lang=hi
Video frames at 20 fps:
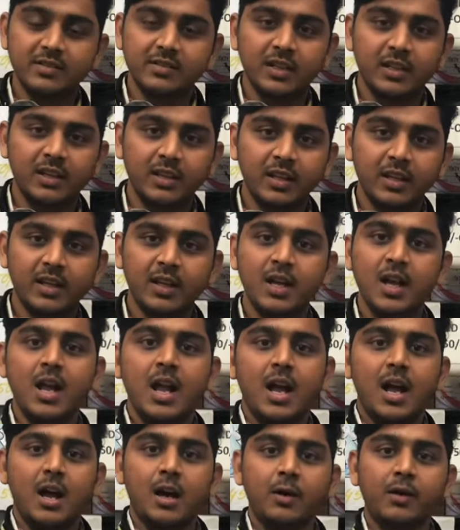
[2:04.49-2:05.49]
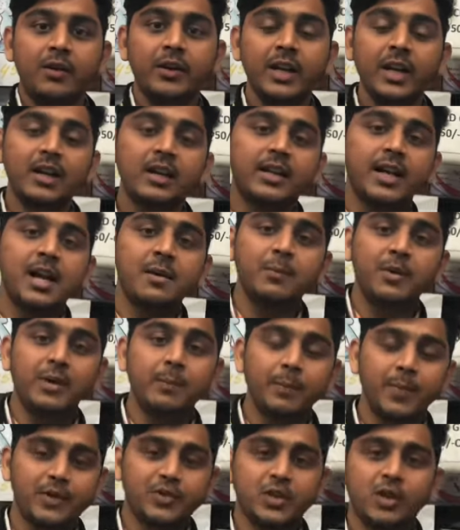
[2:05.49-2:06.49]
सकते हैं रियल टाइम
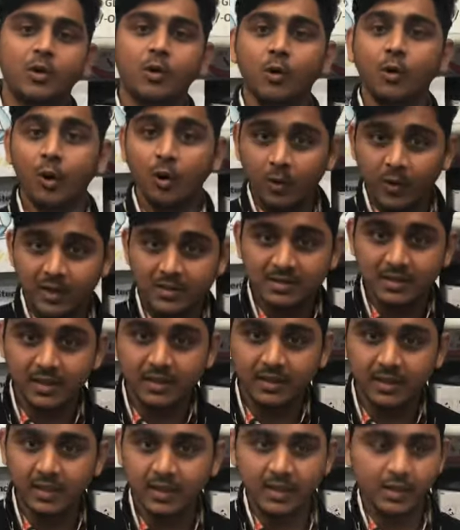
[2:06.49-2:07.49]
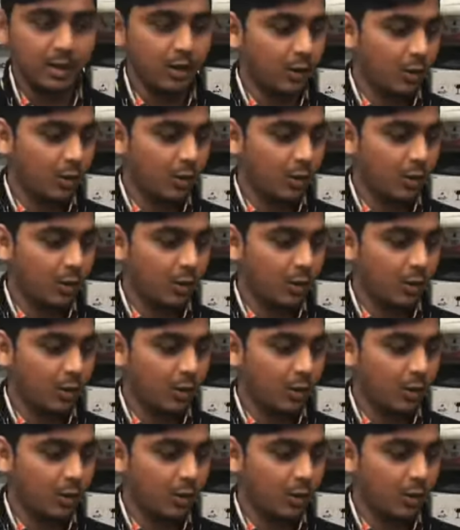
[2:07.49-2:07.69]
टेम्परेचर को लॉक कर सकते हैं